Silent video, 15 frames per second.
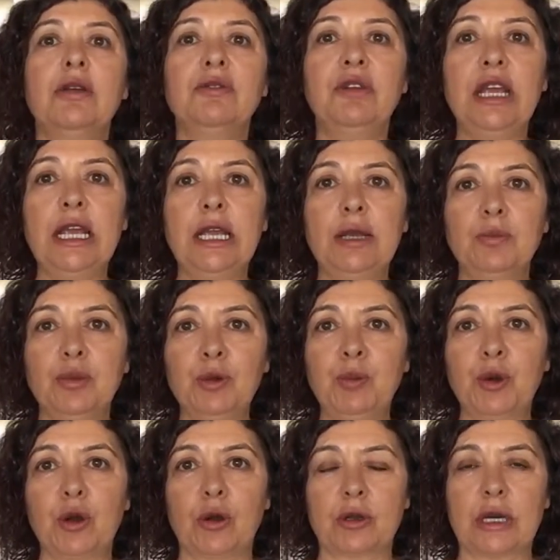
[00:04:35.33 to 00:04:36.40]
Ve bu
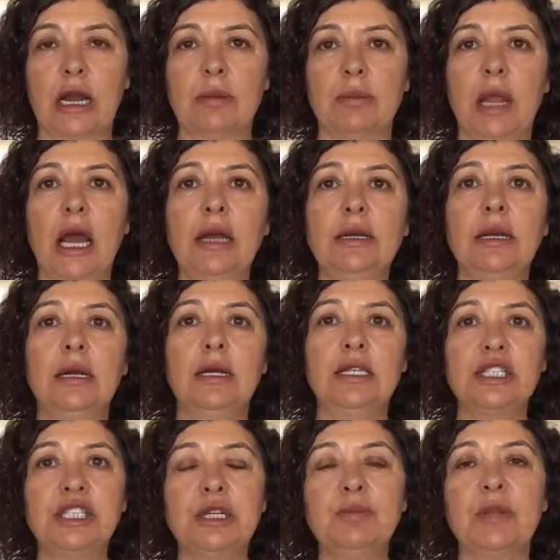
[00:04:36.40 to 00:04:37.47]
programlar
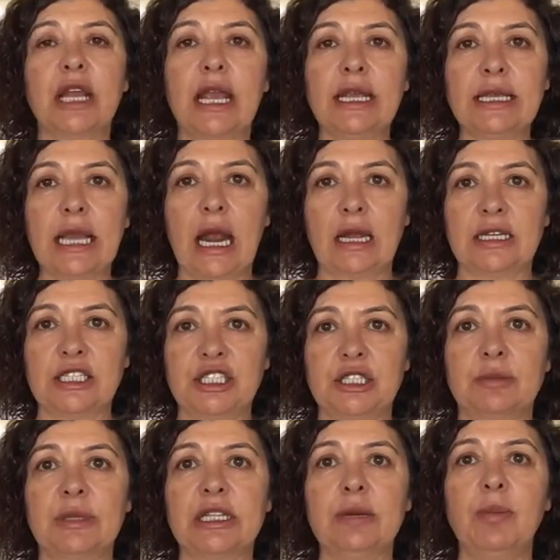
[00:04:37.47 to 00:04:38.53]
şimdi ek
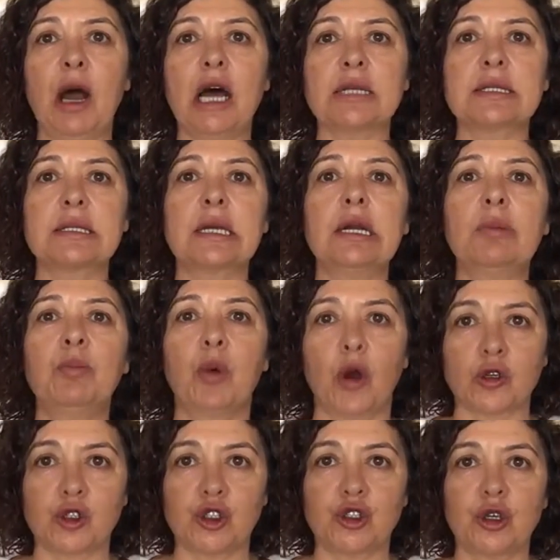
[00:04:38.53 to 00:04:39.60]
yerleştirmede bazıları
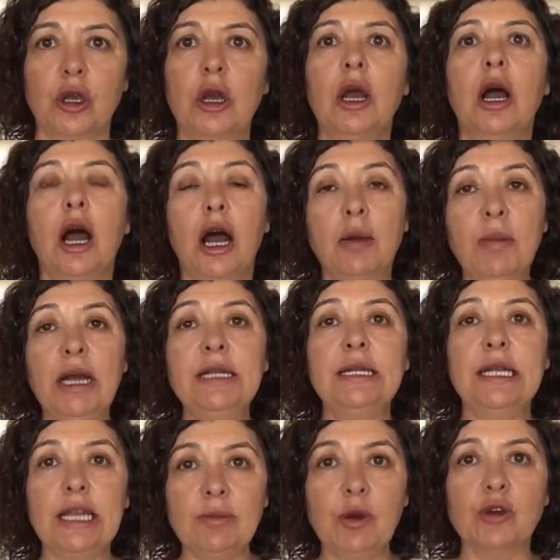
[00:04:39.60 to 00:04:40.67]
boş. Ama
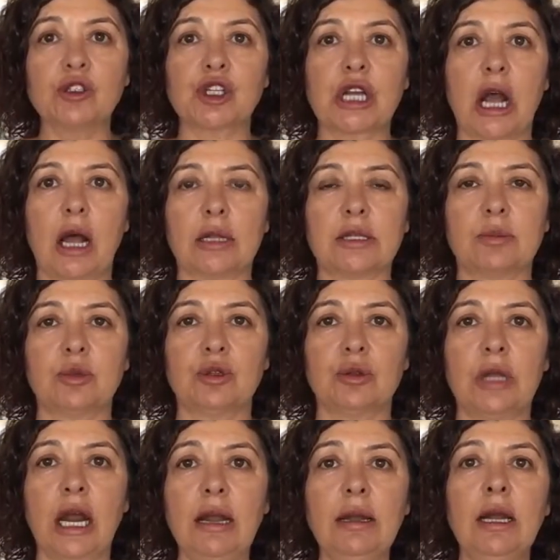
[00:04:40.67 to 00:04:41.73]
niye boş kaldı
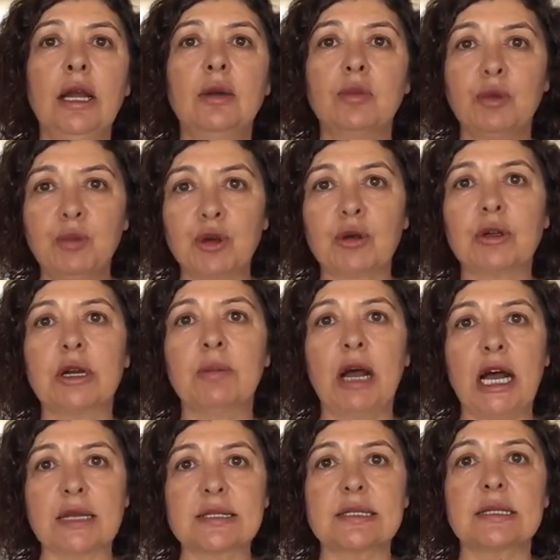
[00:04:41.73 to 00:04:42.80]
bunlar? Bu programa
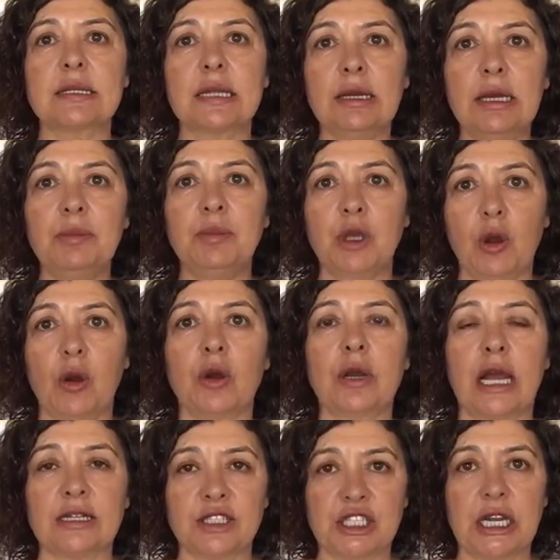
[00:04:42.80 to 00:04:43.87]
aslında bir
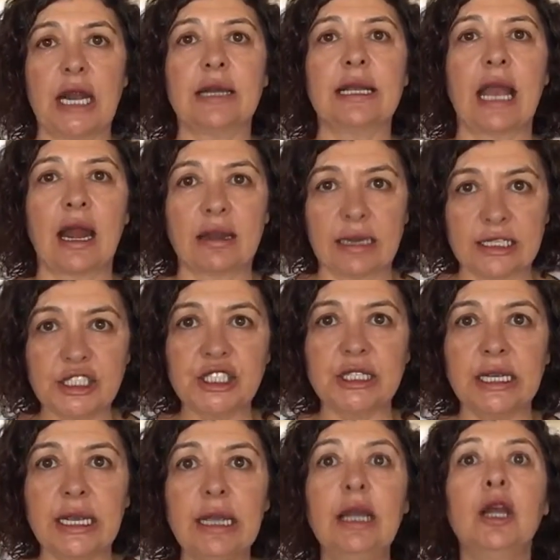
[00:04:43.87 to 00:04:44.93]
öğrenciler
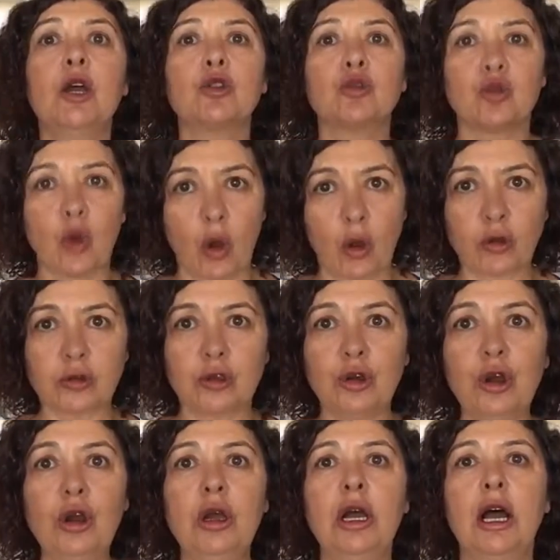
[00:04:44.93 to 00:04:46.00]
yerleşti
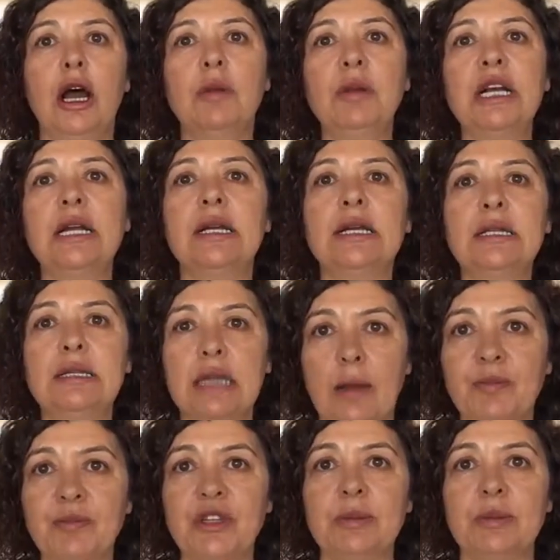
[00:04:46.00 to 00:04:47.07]
doldu ama kayıt
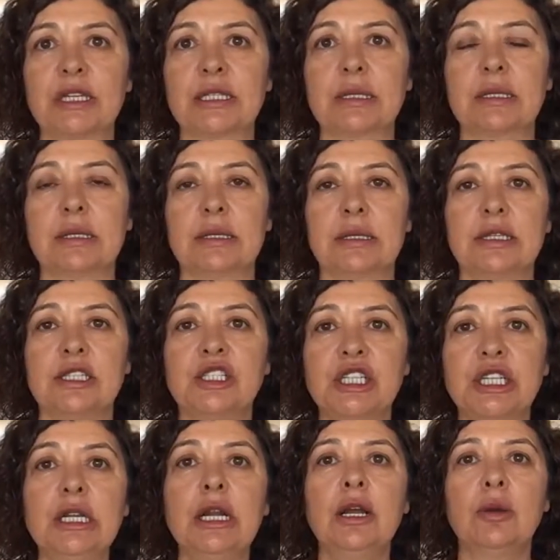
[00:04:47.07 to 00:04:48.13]
yaptırmadıkları
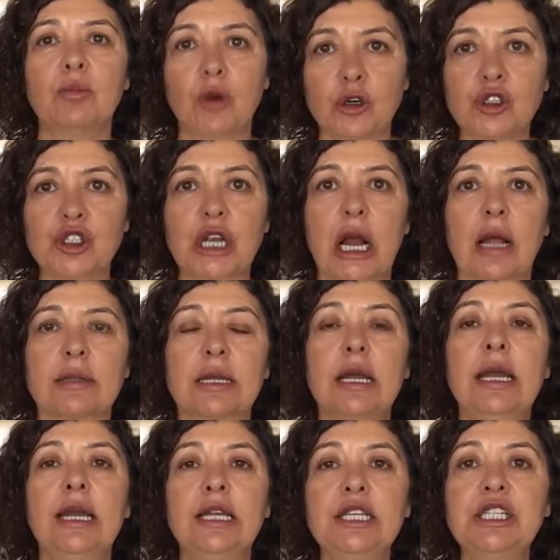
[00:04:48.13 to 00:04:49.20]
için boş kaldı.
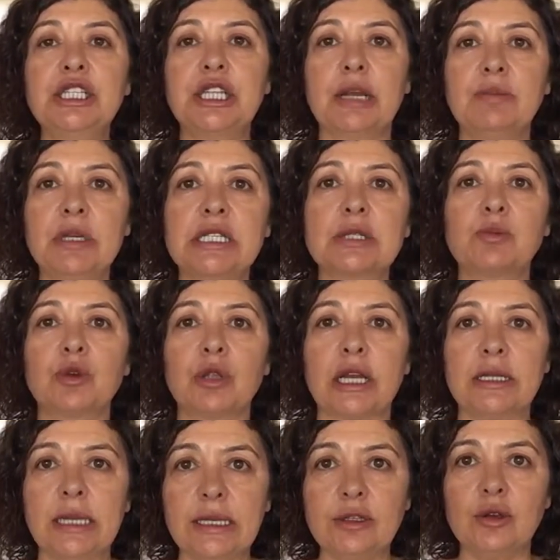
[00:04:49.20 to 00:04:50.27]
İşte biz buna
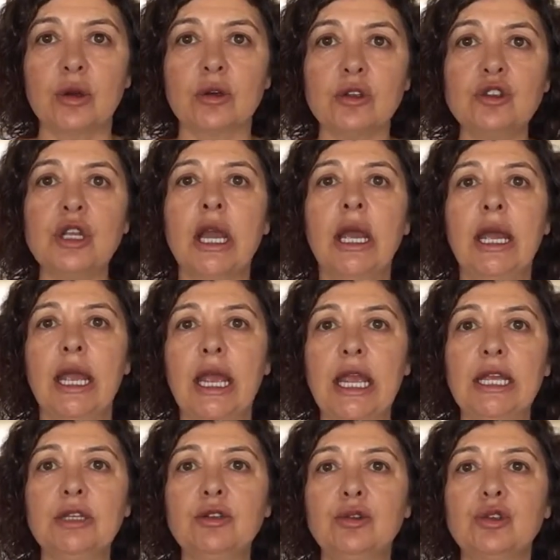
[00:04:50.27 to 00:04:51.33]
ne diyoruz?
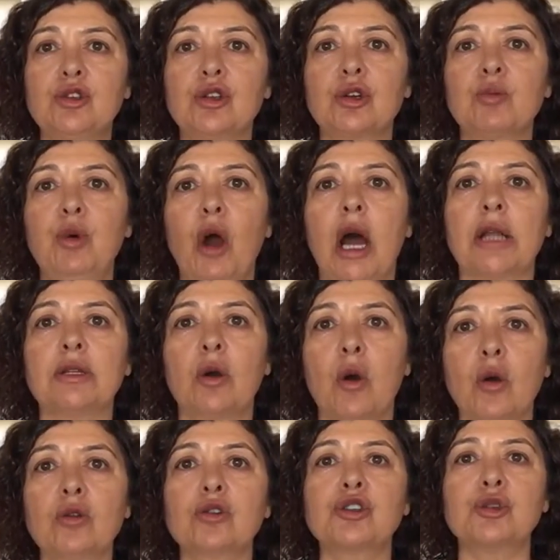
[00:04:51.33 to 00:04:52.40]
En küçük puanı
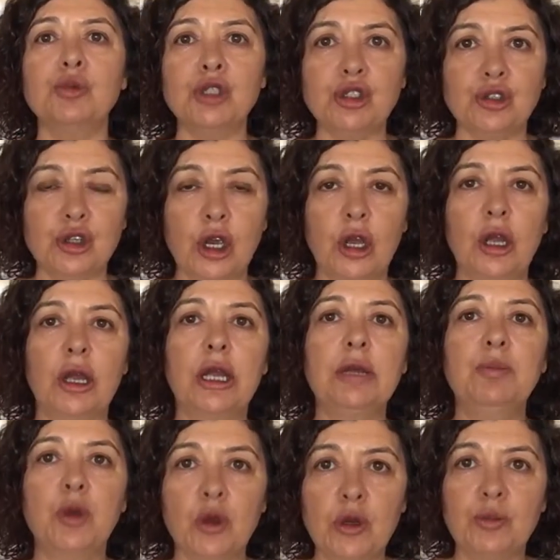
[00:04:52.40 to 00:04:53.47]
oluşmuş
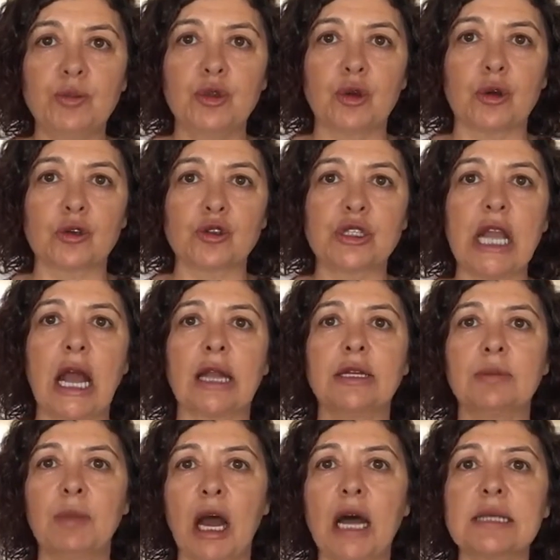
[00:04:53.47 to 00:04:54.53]
e, bölüm diyoruz.
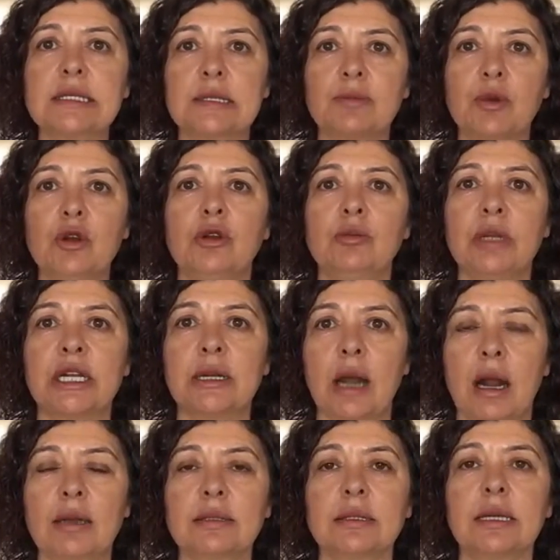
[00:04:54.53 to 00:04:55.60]
Yani bazı bölümlerin
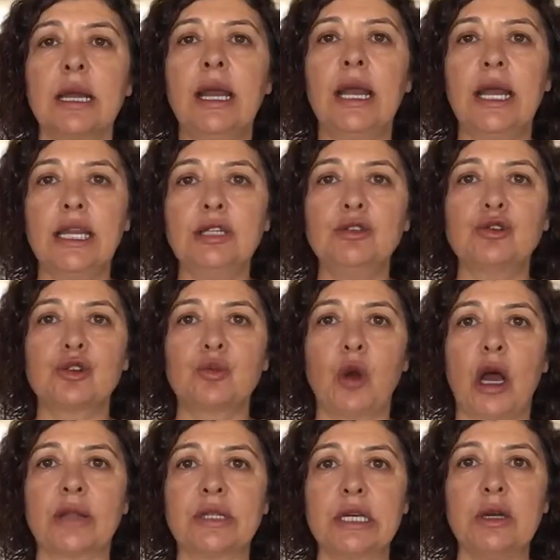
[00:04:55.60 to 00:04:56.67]
artık en
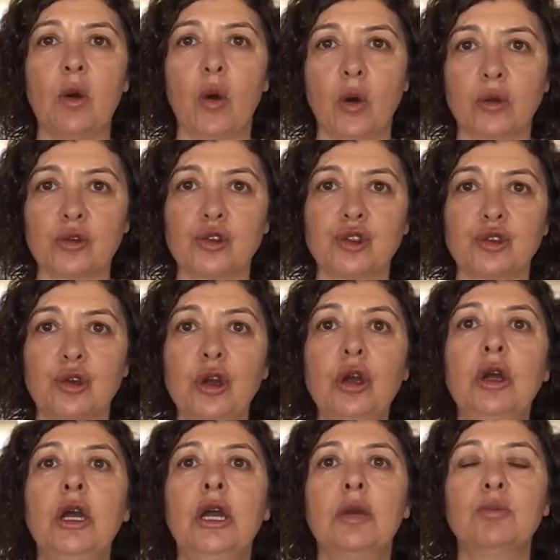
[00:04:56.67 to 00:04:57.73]
küçük puanları oluştu.